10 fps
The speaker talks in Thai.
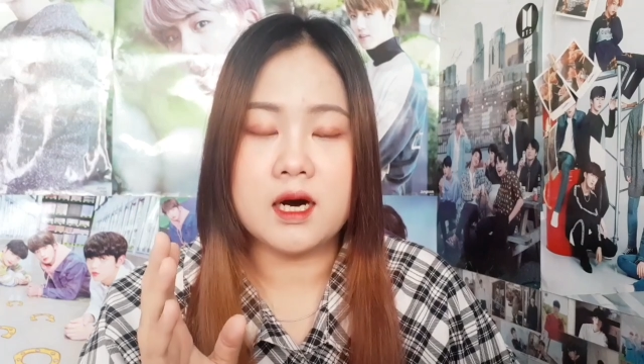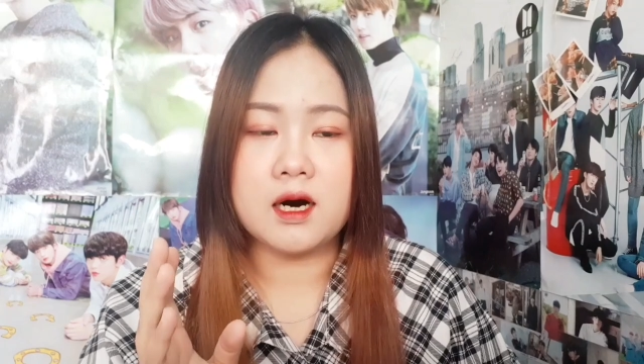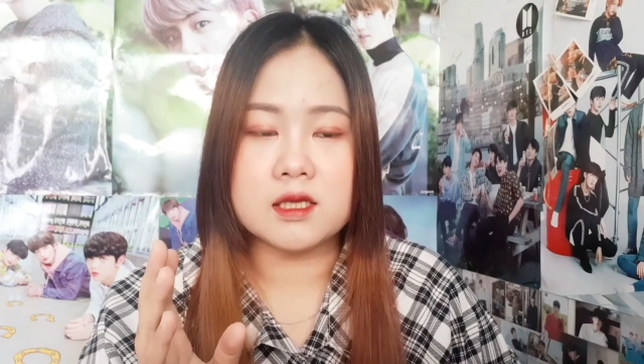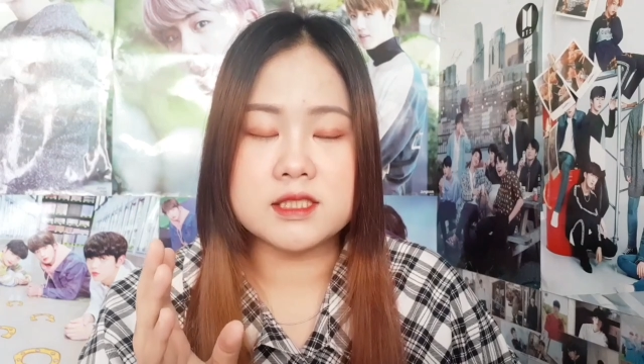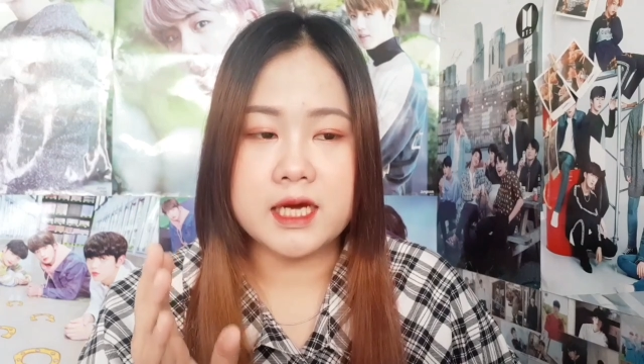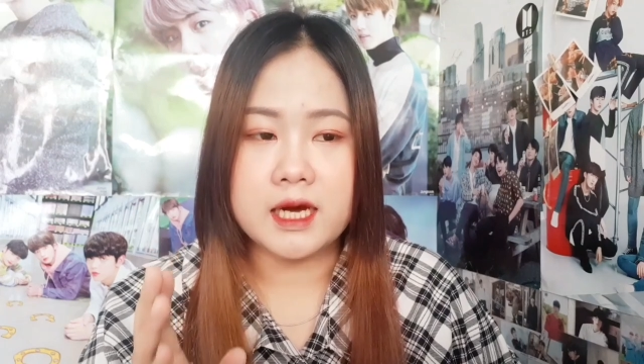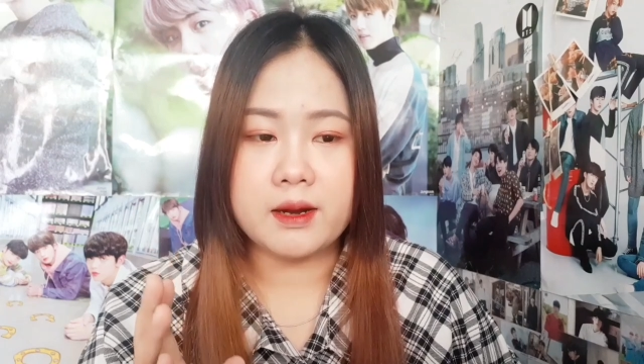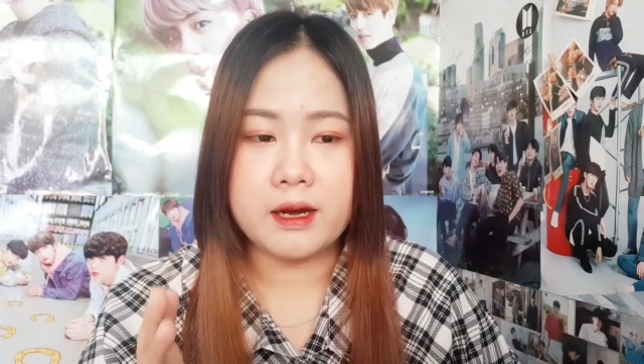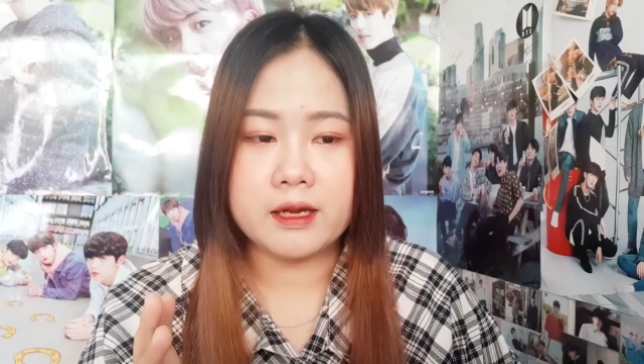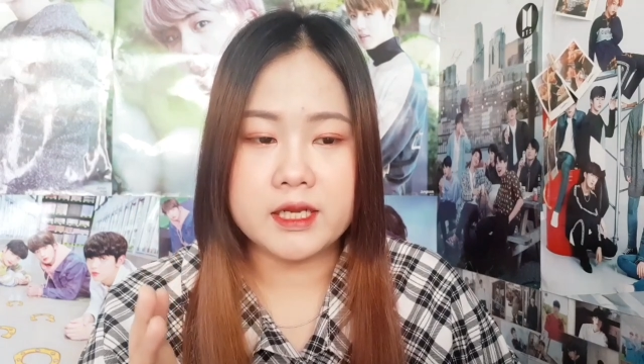เอ่อจะ
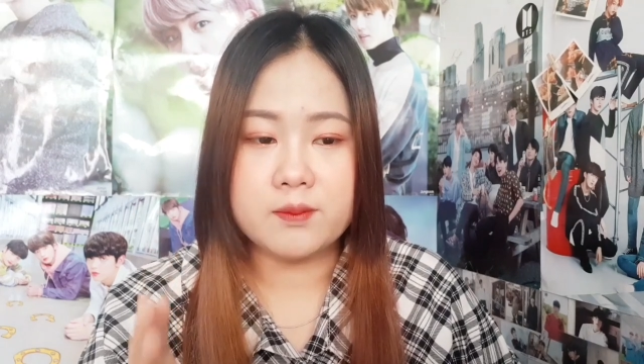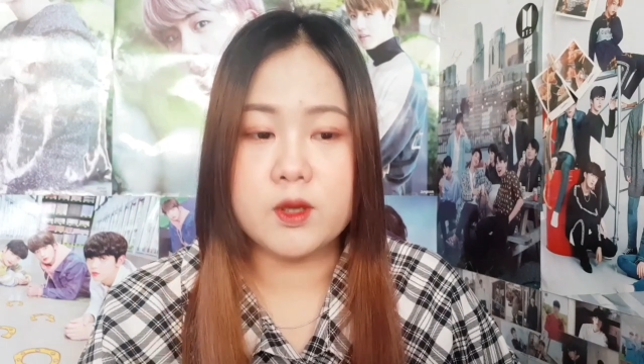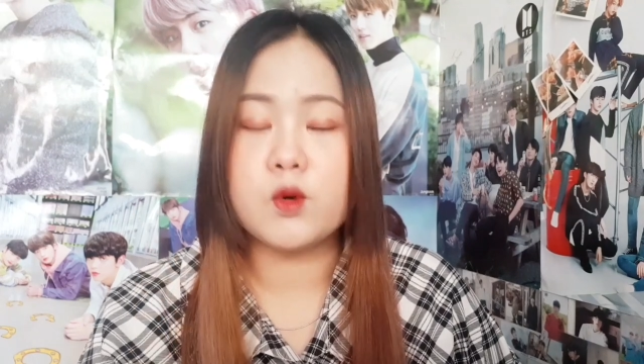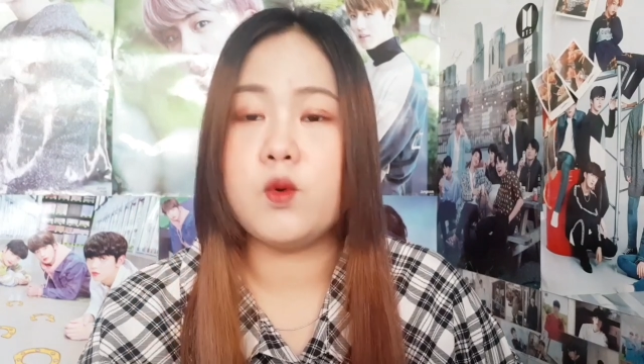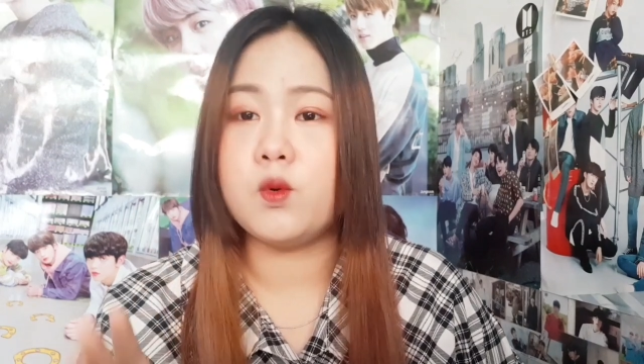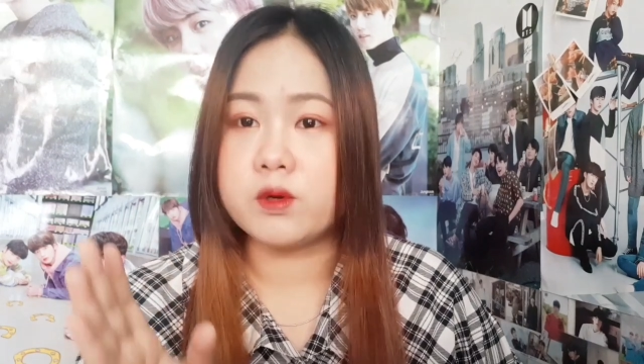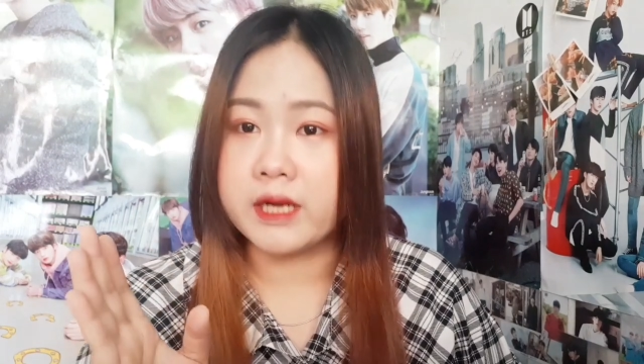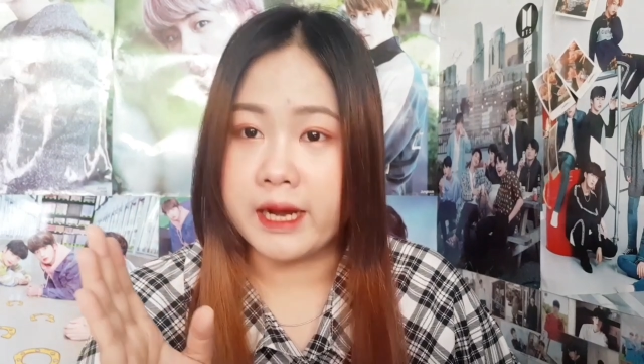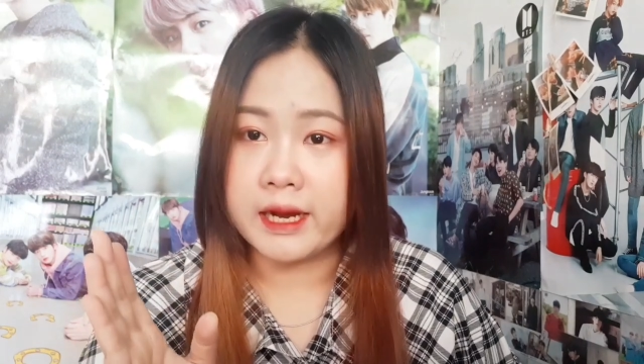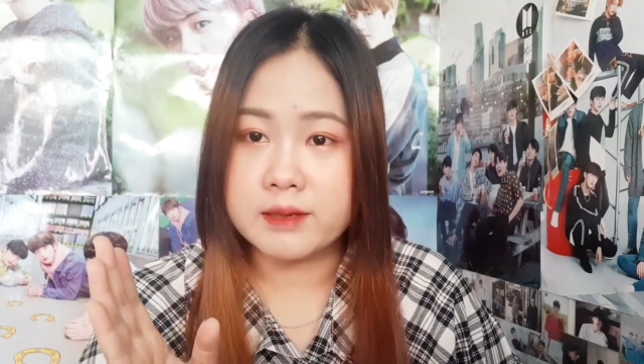เดบิวต์
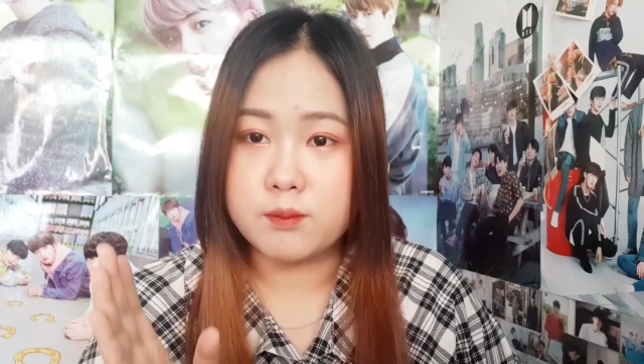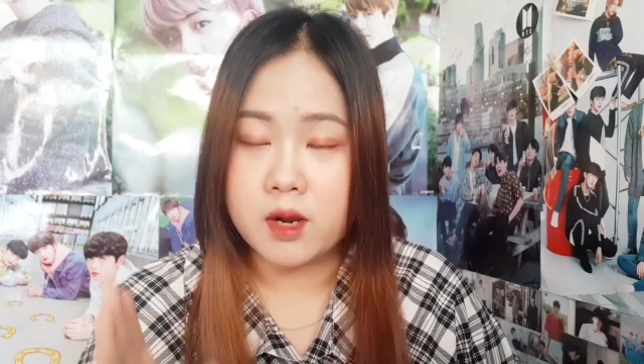ทั้ง